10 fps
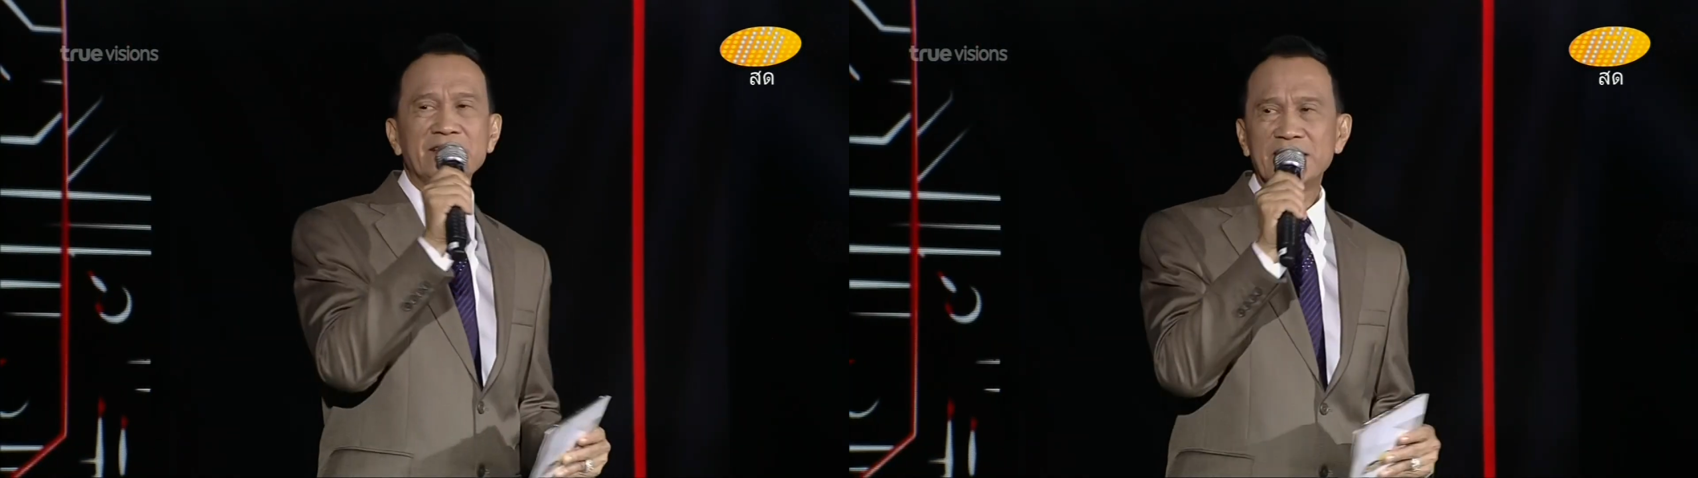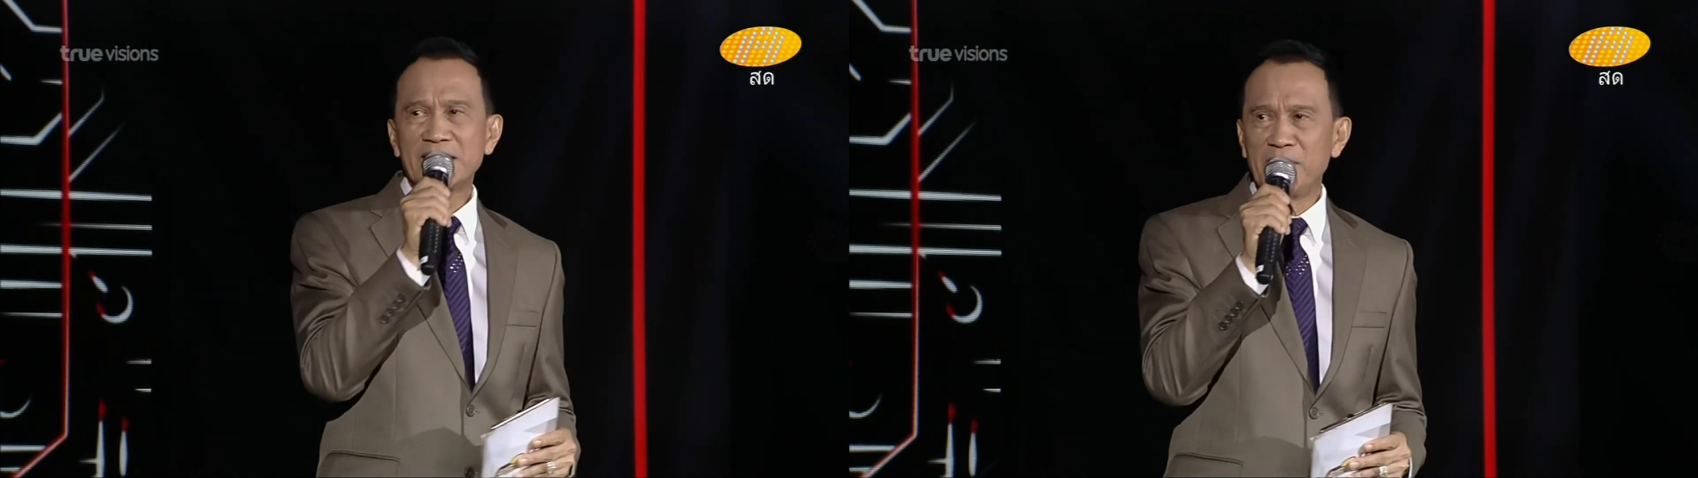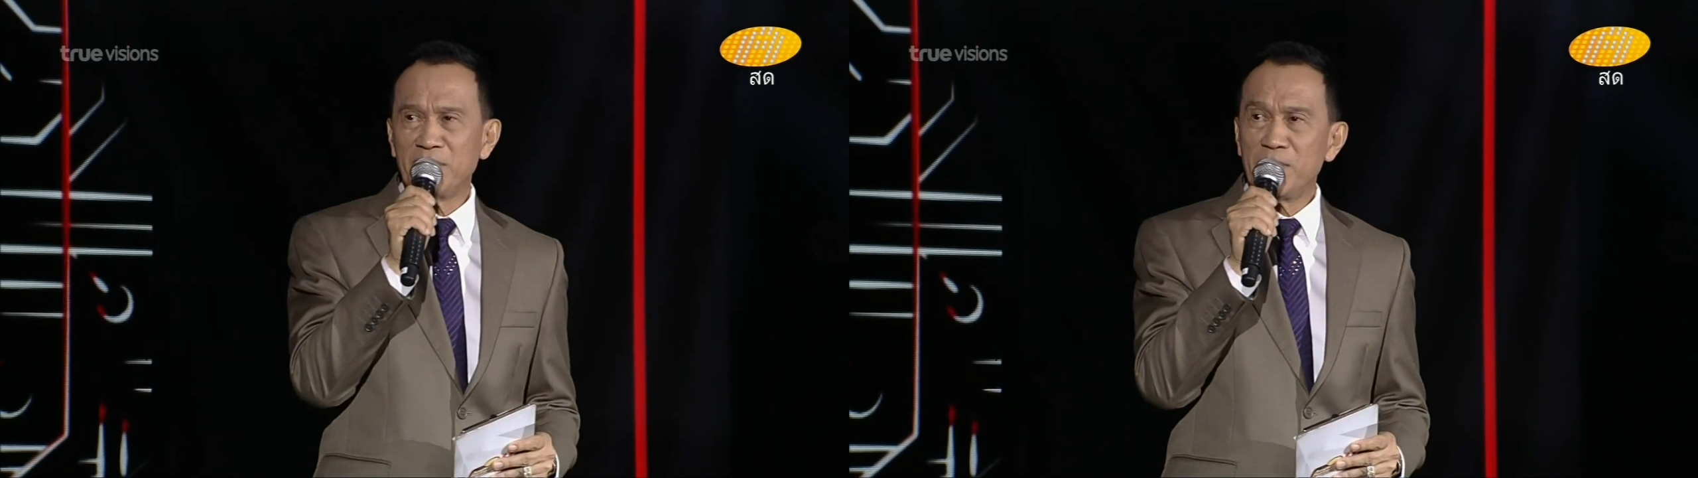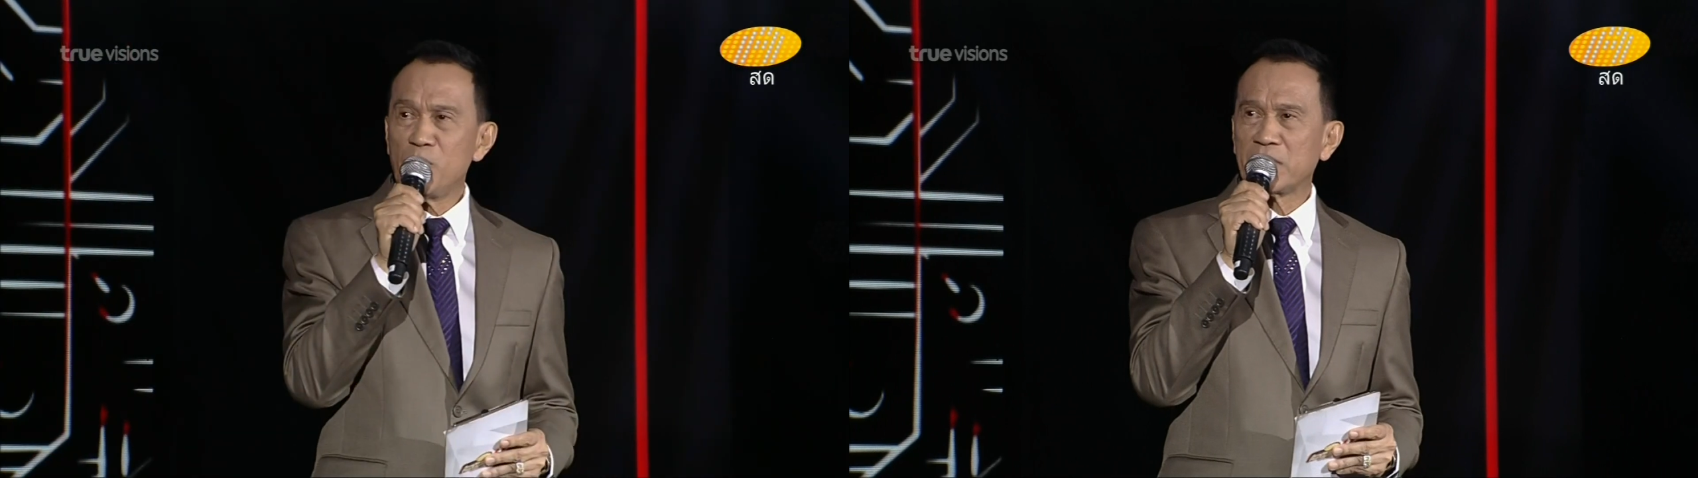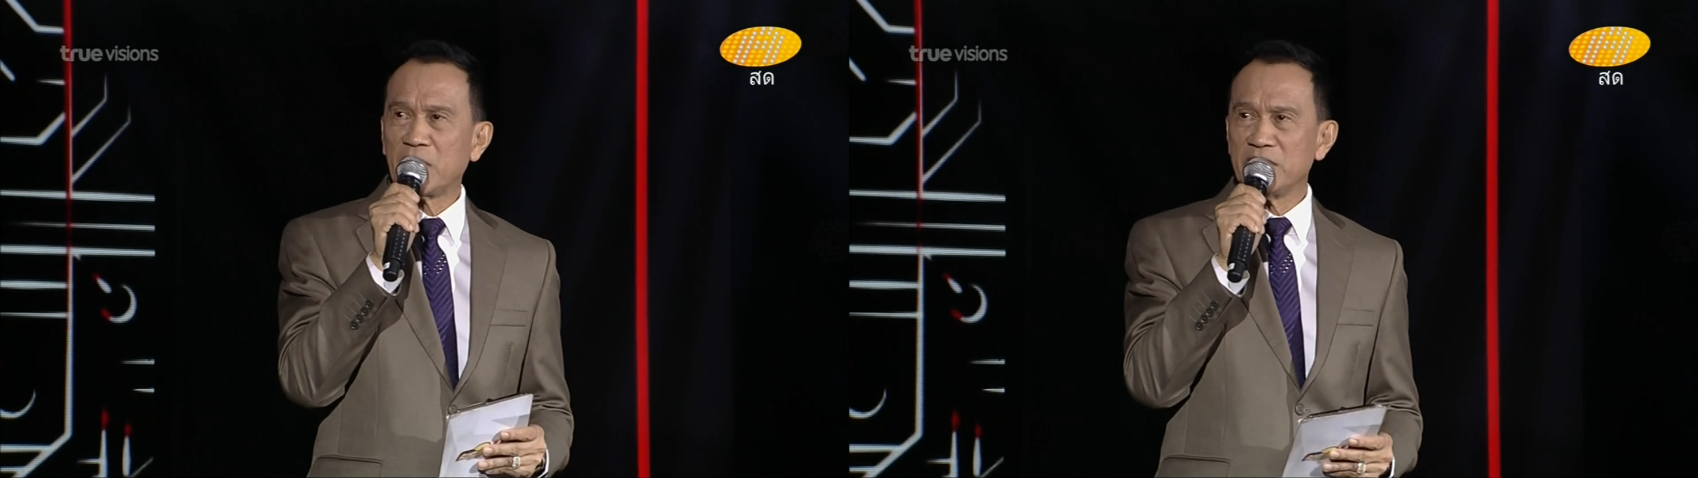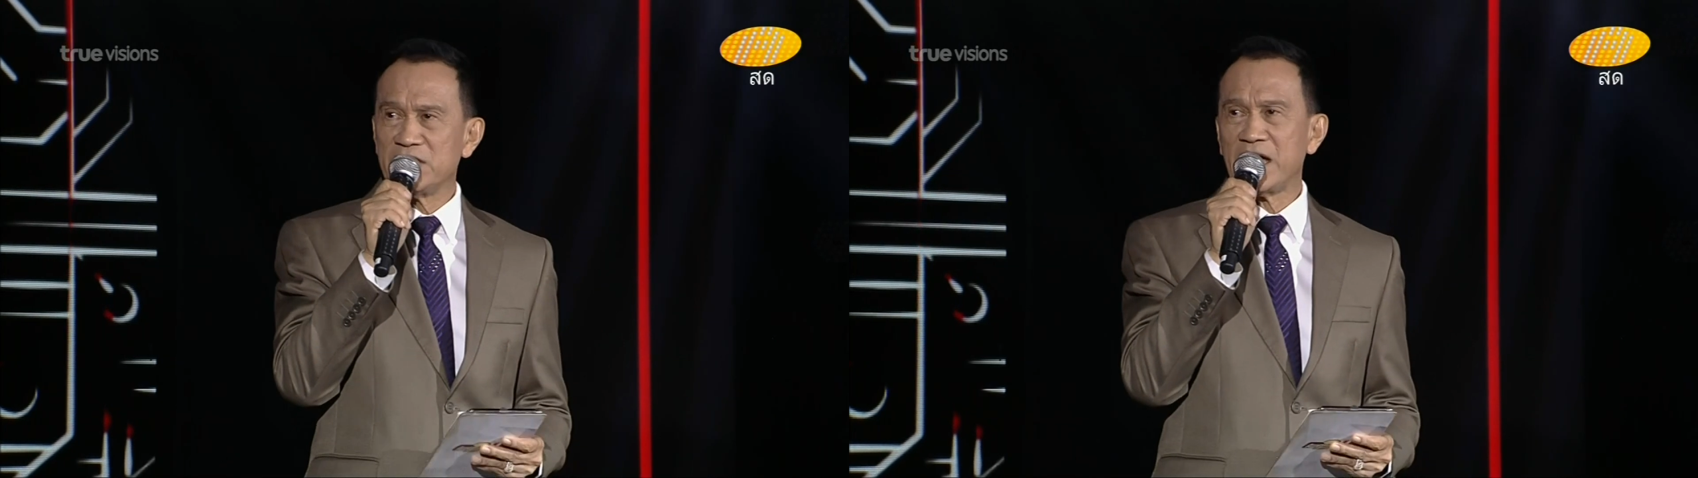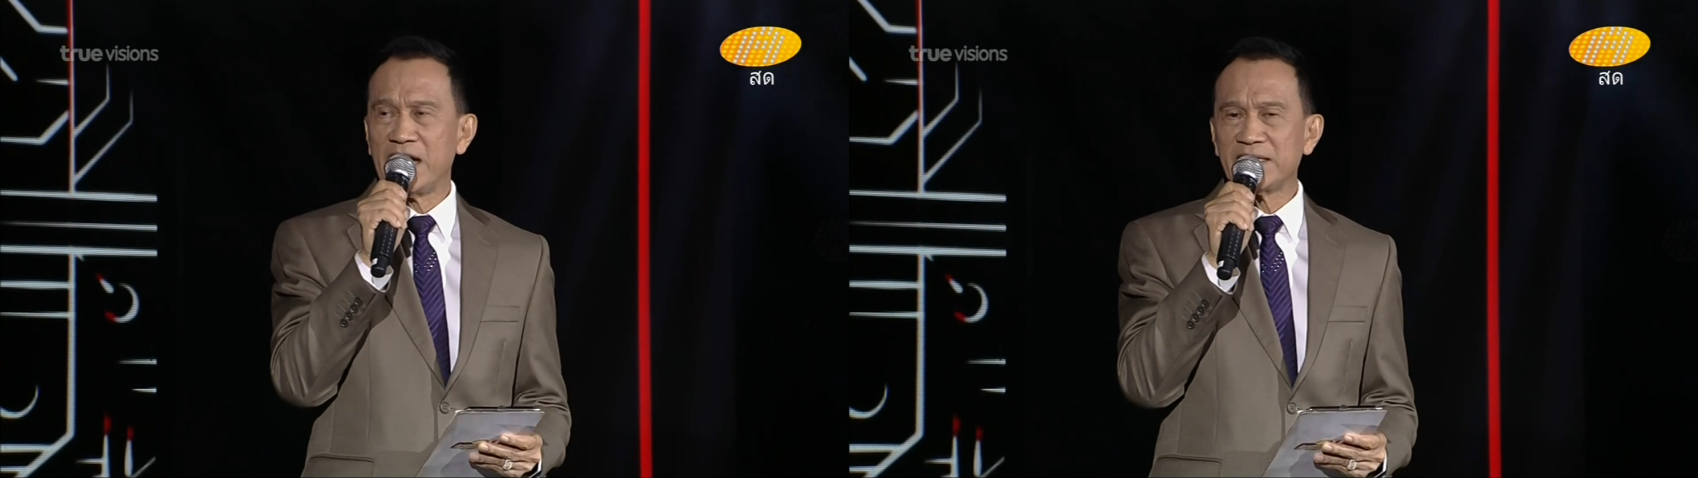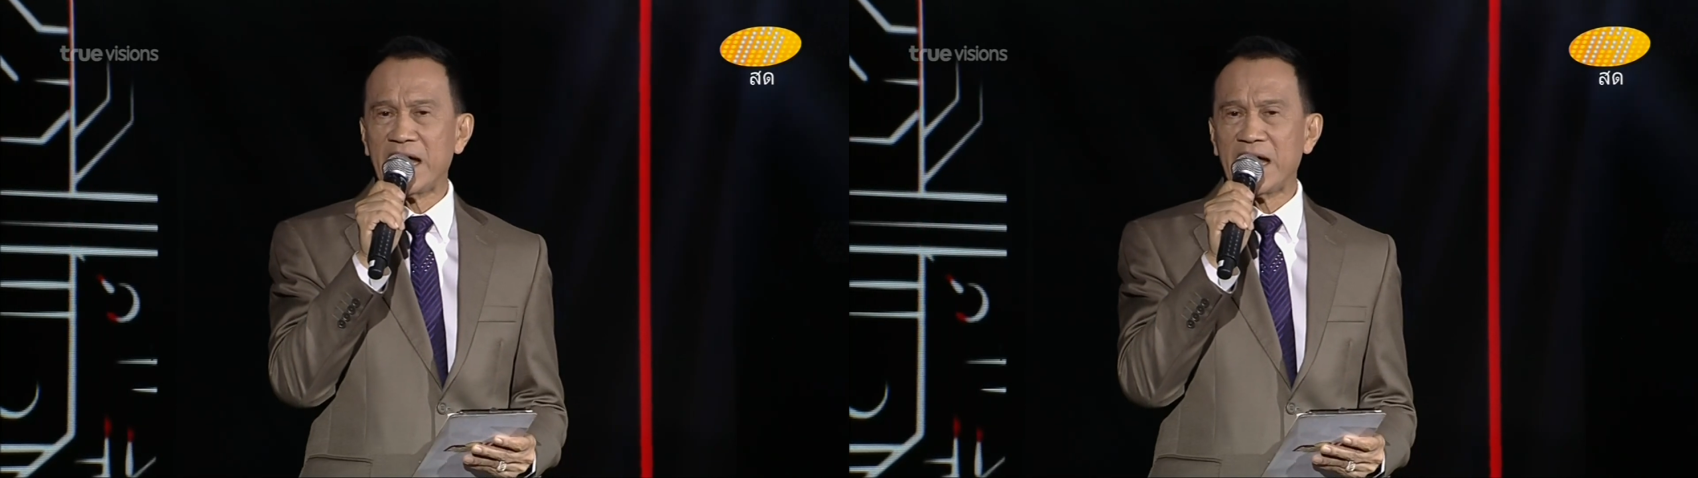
จะทำให้พวกเราอิจฉา